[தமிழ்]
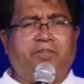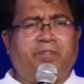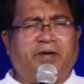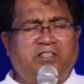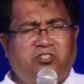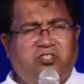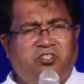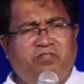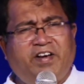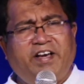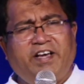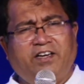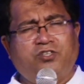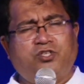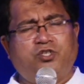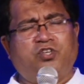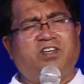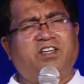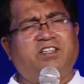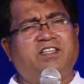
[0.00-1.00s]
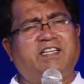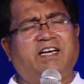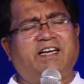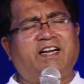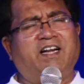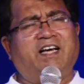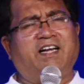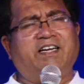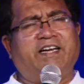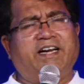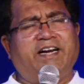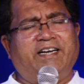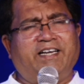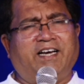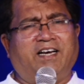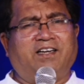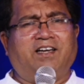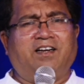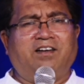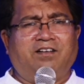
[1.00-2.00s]
பத்து பேர் சொன்னது தான் எல்லாரும்
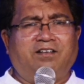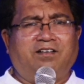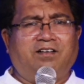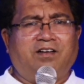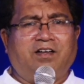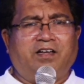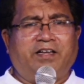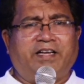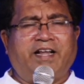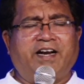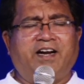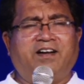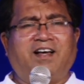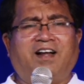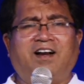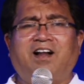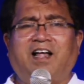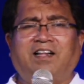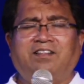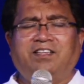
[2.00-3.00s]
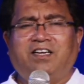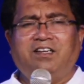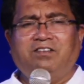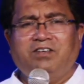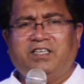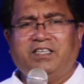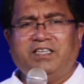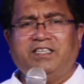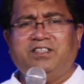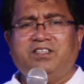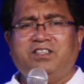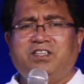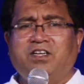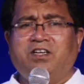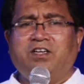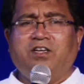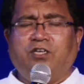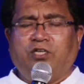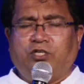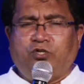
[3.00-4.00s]
கேட்டார்கள் ஏனென்றால் அந்தளவுக்கு
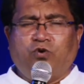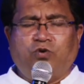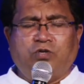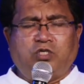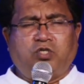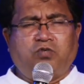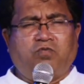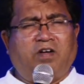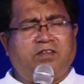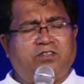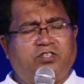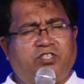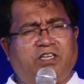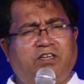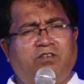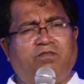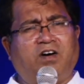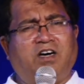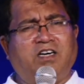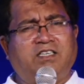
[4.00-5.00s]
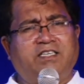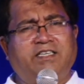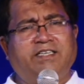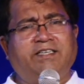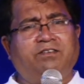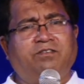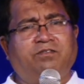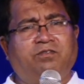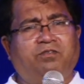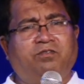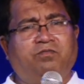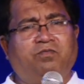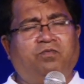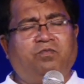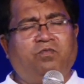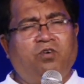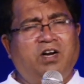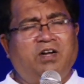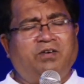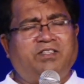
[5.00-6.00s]
யோசுவா செல்வாக்கு
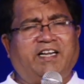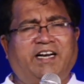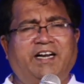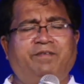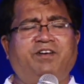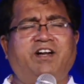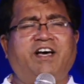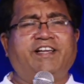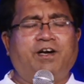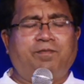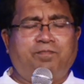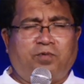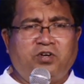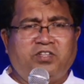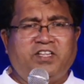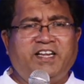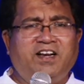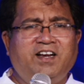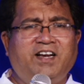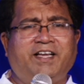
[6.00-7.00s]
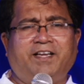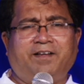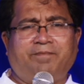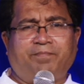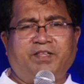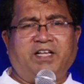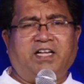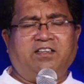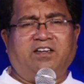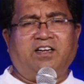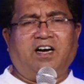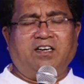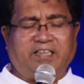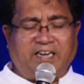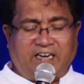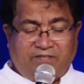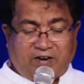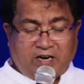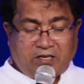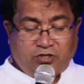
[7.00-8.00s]
உள்ள தலைவனாய் அப்பொழுது இல்லை அந்த
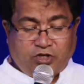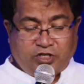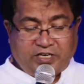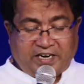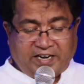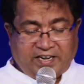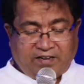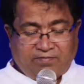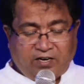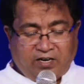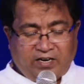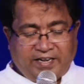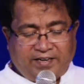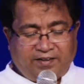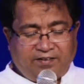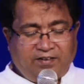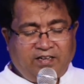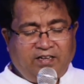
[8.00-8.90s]
நாட்களை வளர்ச்சி அடையவில்லை